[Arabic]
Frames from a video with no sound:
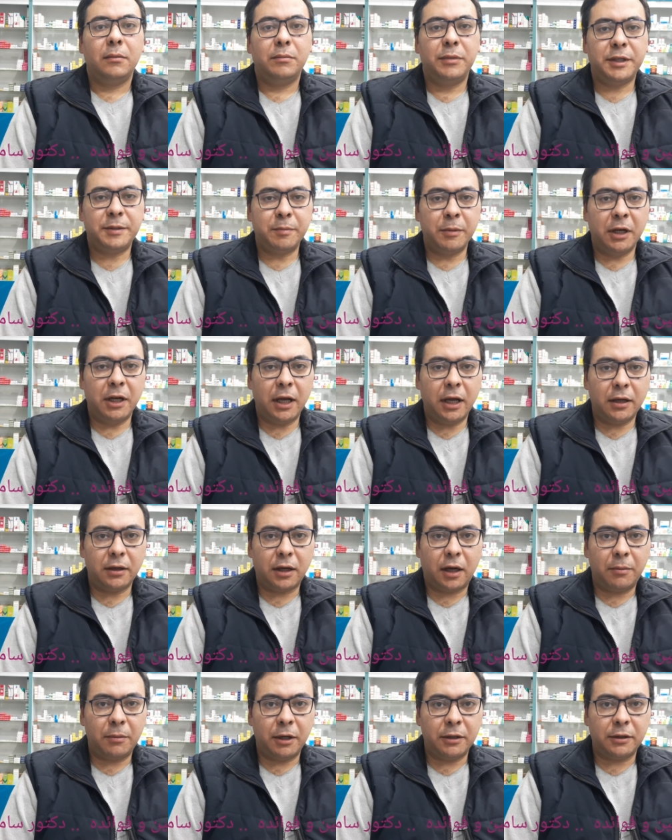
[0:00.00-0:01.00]
بسم الله
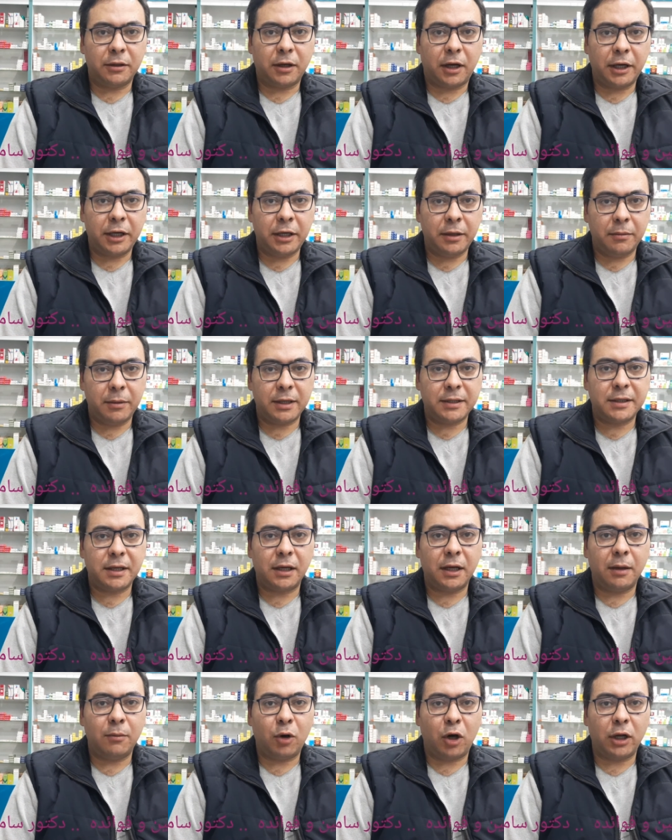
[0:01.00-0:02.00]
الرحمن الرحيم
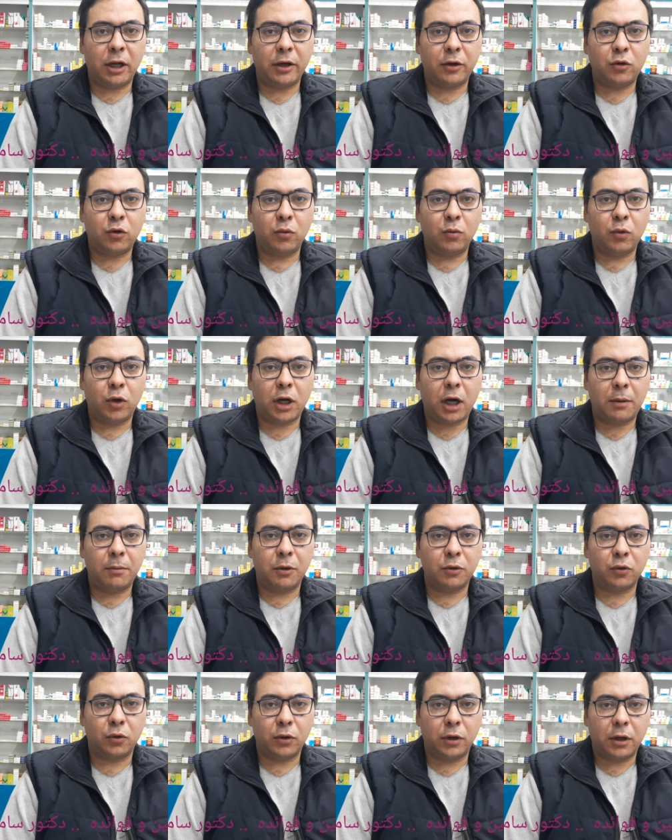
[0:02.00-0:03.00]
السلام عليكم
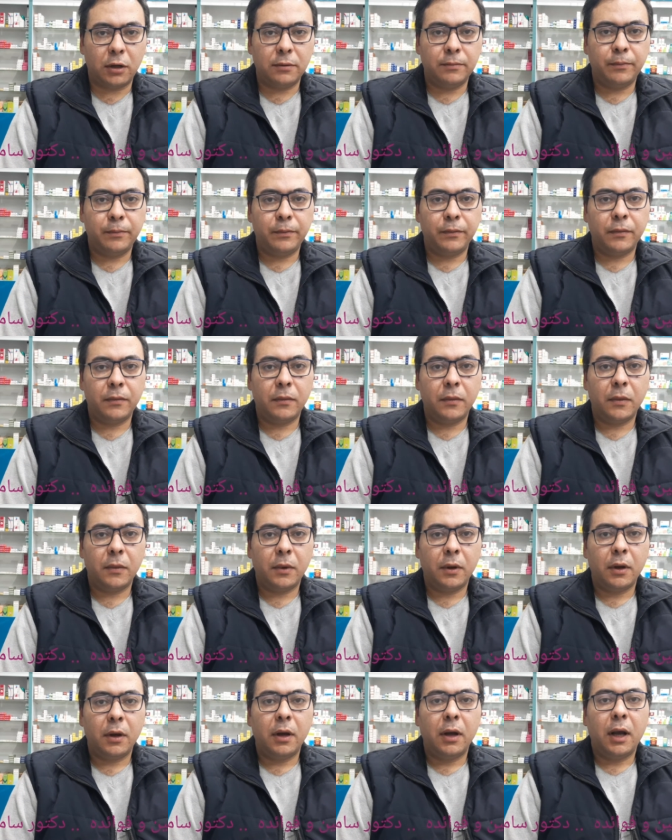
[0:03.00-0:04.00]
ورحمة الله
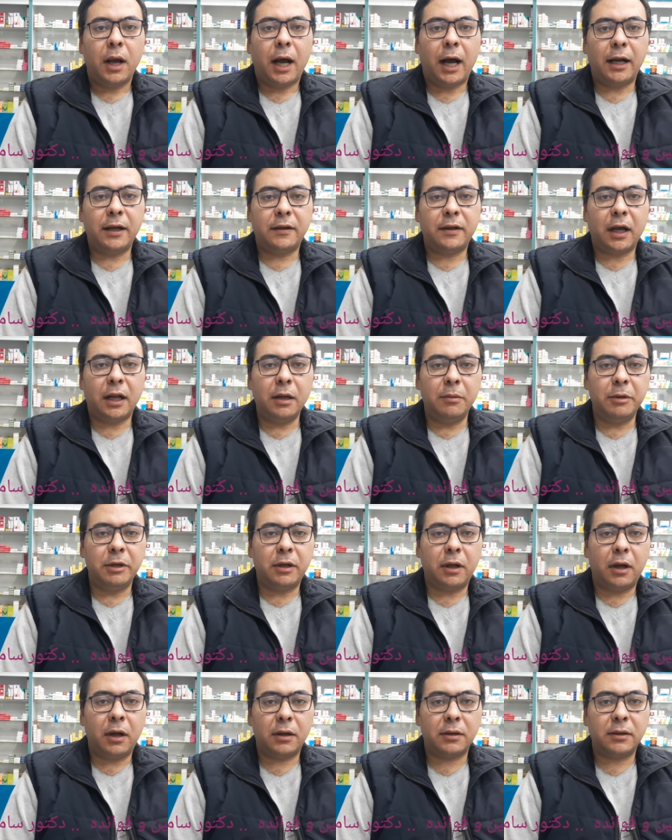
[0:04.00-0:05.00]
هنتكلم
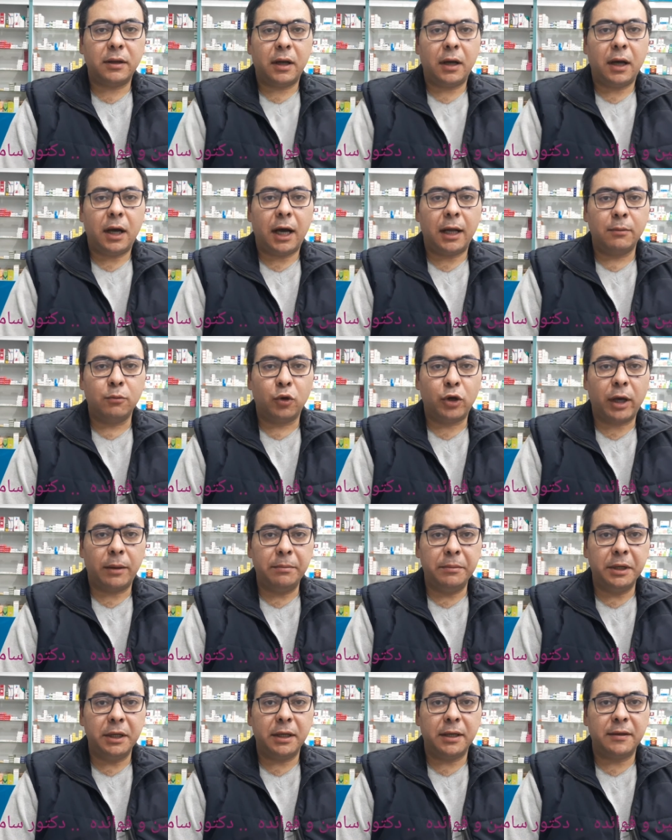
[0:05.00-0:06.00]
النهاردة عن
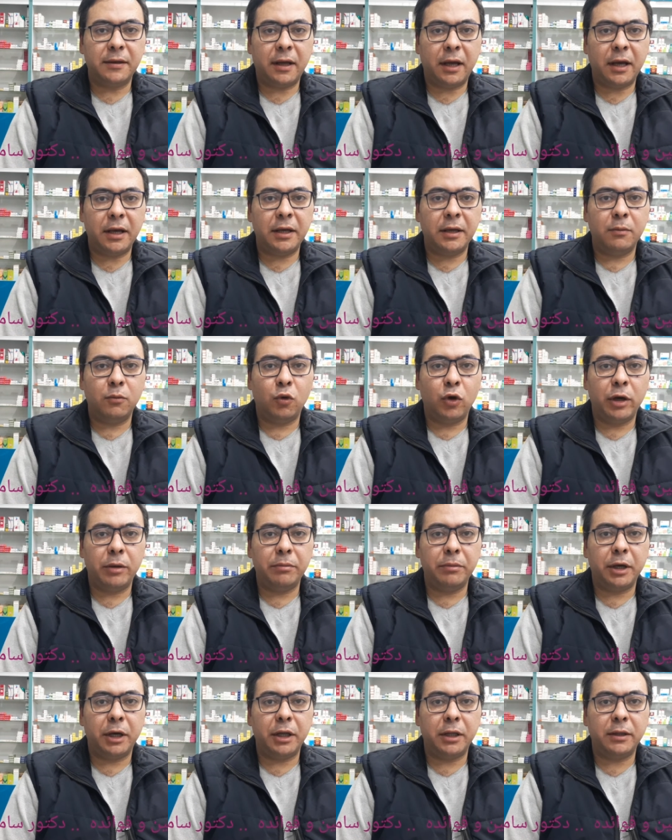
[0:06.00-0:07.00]
مكمل غذائي
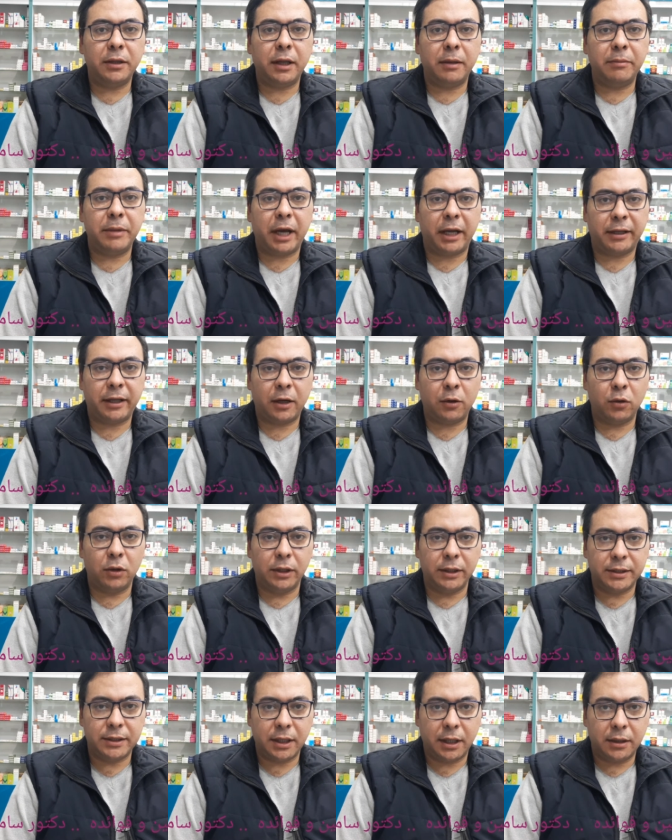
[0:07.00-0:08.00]
مهم جدا بيحتاجه
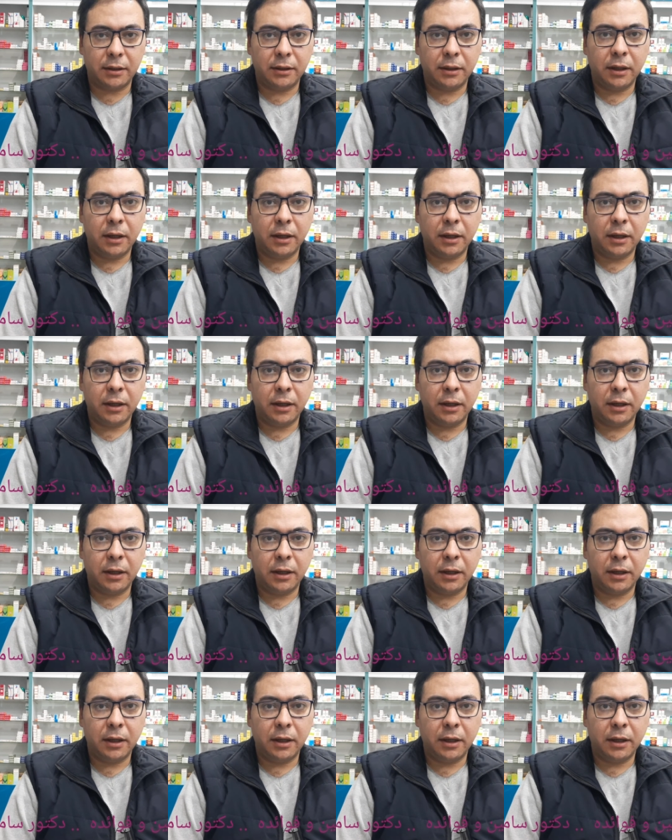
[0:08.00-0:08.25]
الإنسان